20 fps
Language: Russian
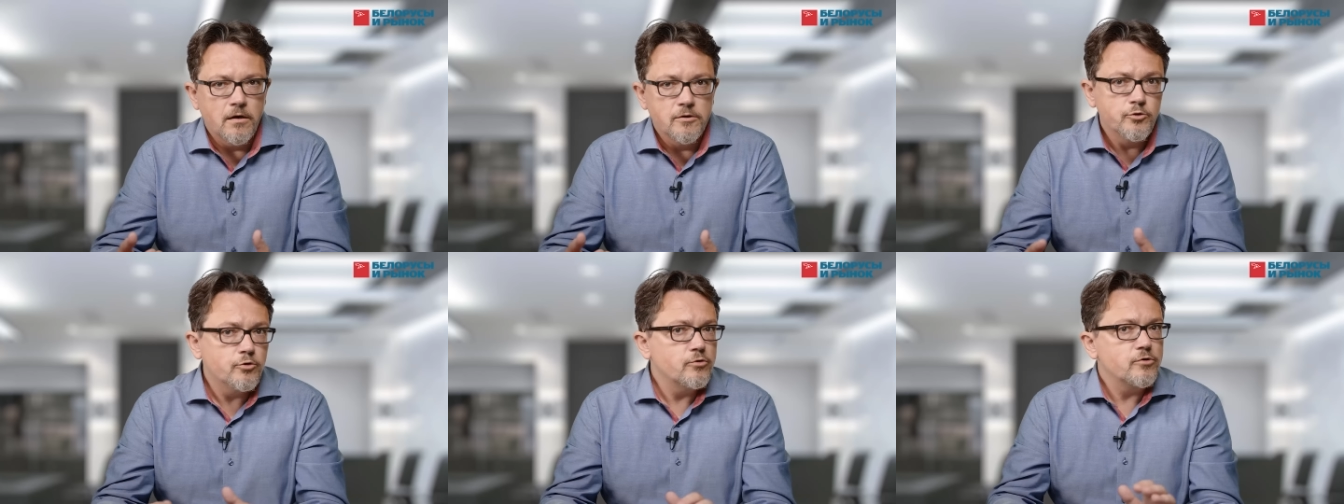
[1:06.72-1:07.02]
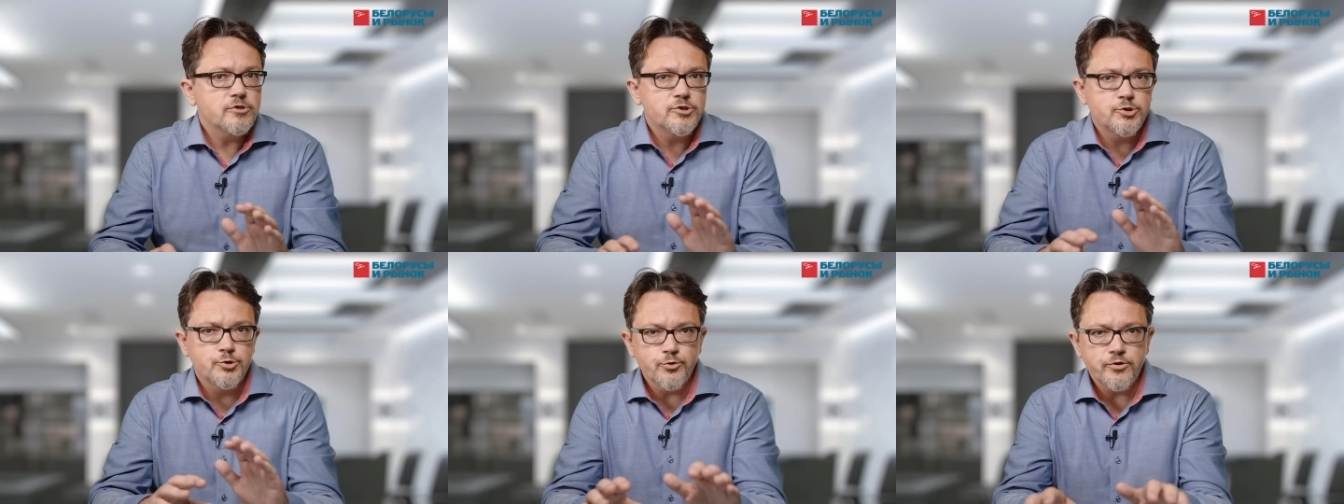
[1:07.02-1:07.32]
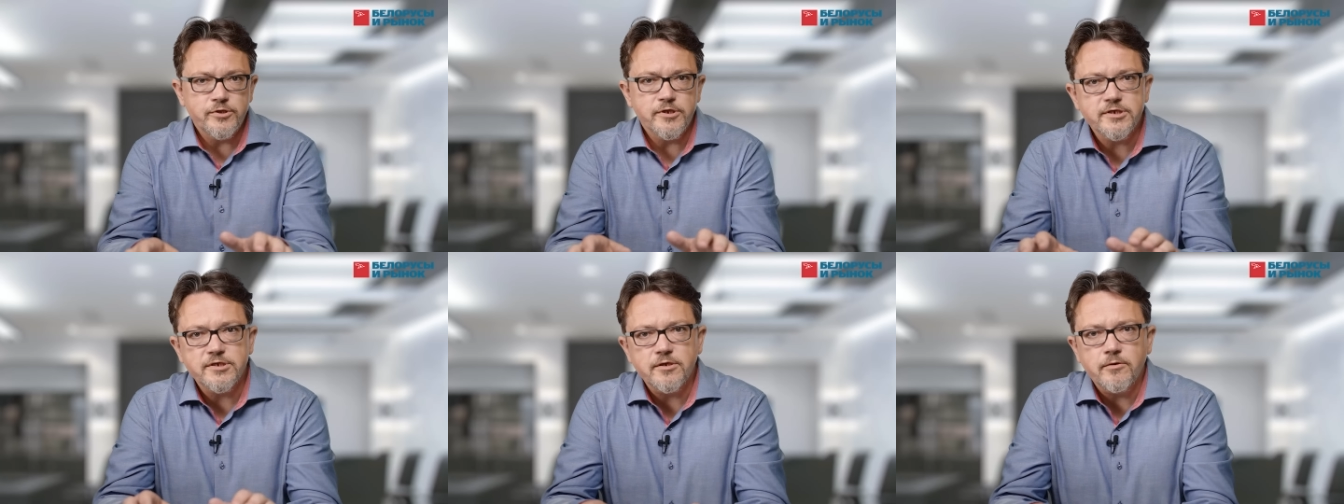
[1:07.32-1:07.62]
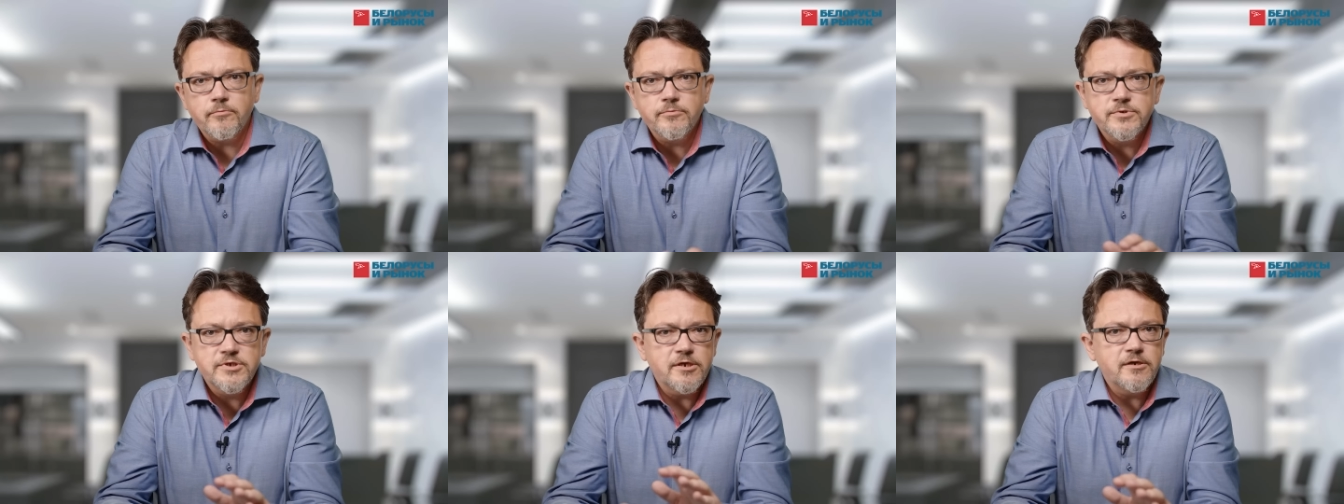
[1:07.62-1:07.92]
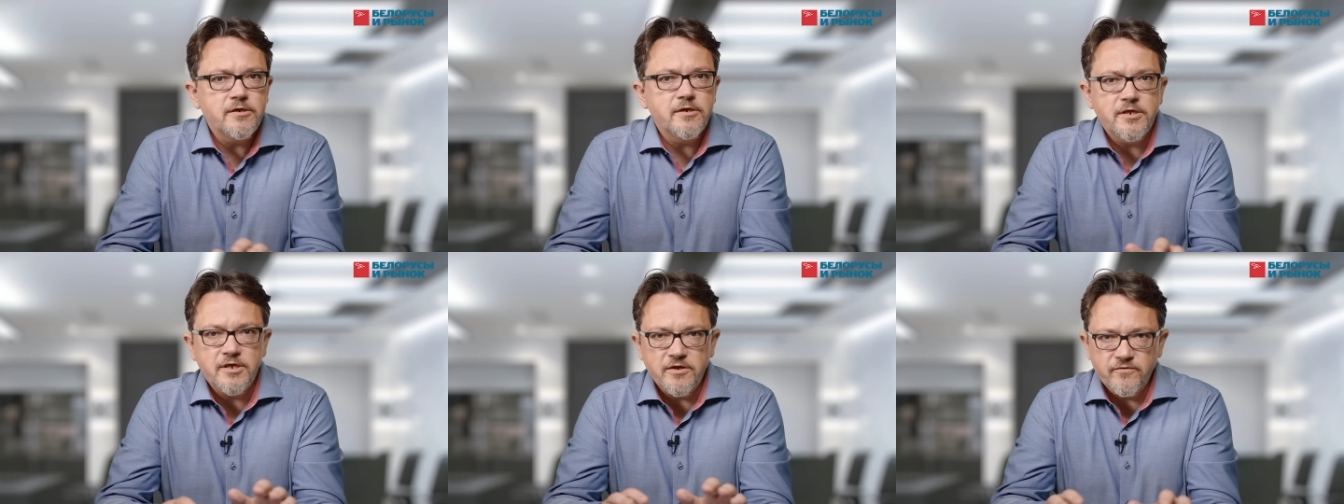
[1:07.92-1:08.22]
Но суть на самом
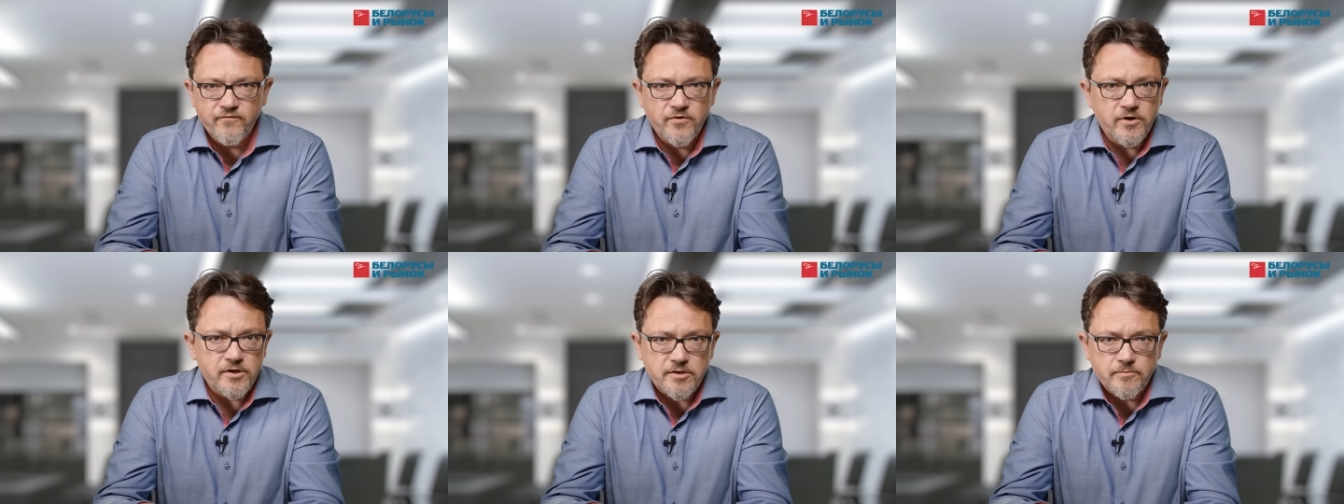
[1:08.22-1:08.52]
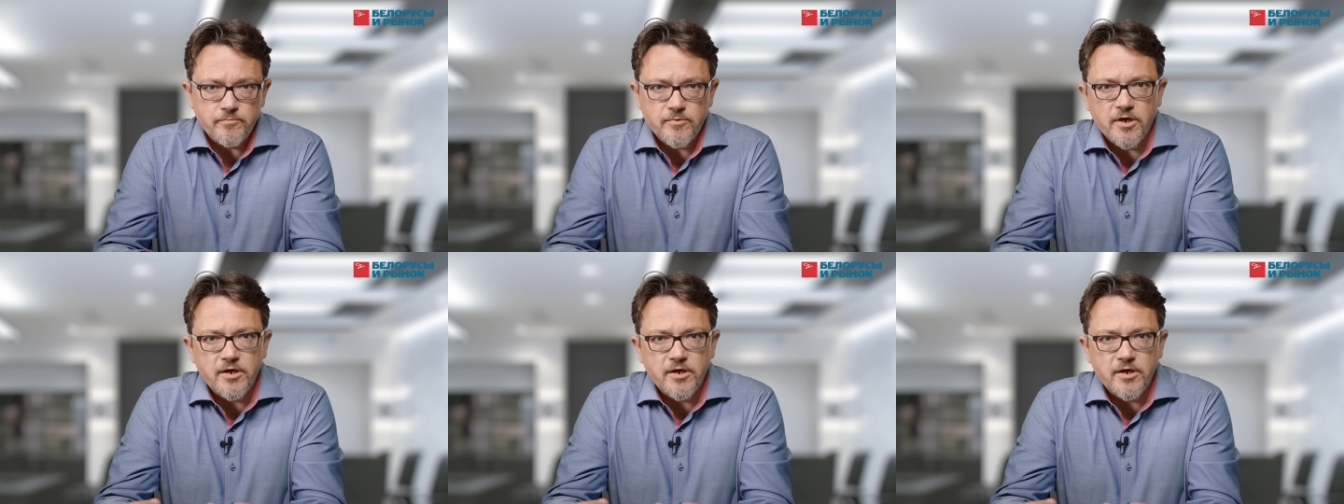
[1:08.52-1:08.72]
деле не в этом.